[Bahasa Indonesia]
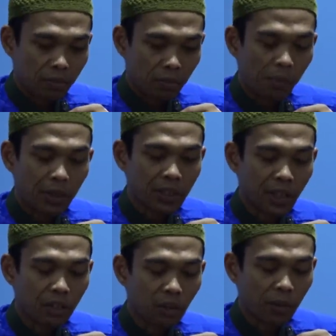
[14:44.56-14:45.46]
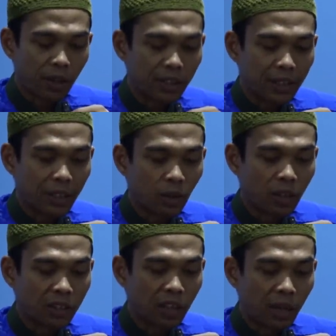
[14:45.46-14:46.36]
pembacaan khutbah nikah ya
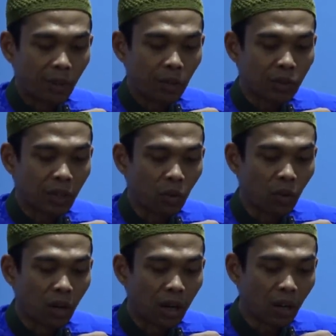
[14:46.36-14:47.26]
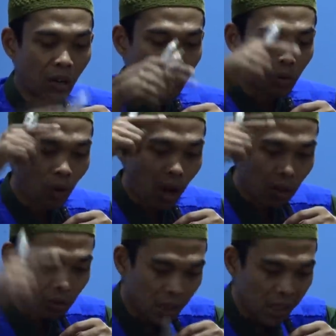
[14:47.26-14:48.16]
alladzina amanu taqullaha haqqa
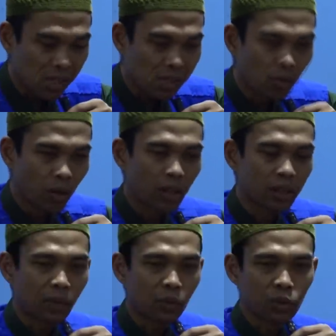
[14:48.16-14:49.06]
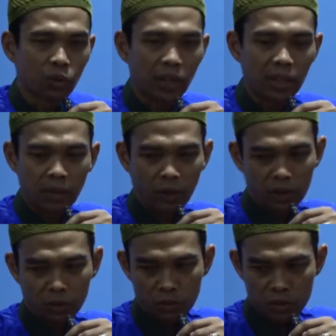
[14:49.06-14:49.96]
tuqatih wa la tamutunna illa wa
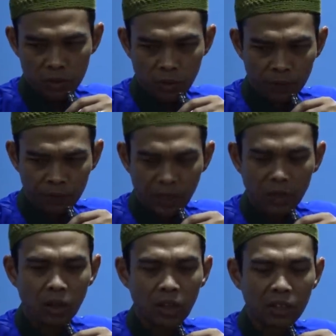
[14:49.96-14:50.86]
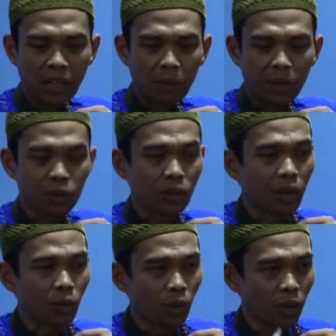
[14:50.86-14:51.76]
antum muslimun ya ayyuhalladzina amanu
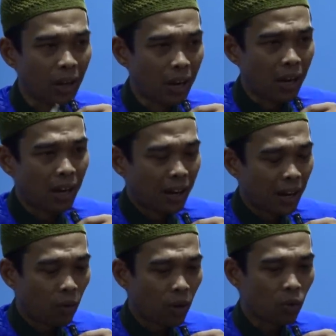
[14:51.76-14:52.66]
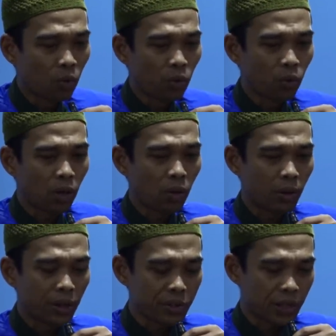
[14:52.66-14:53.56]
taqullaha wa qulu
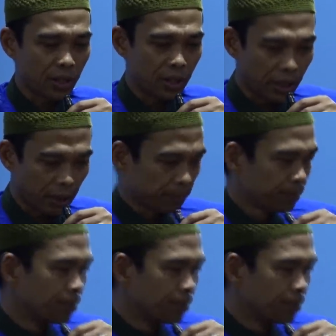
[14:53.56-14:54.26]
qawlan sadida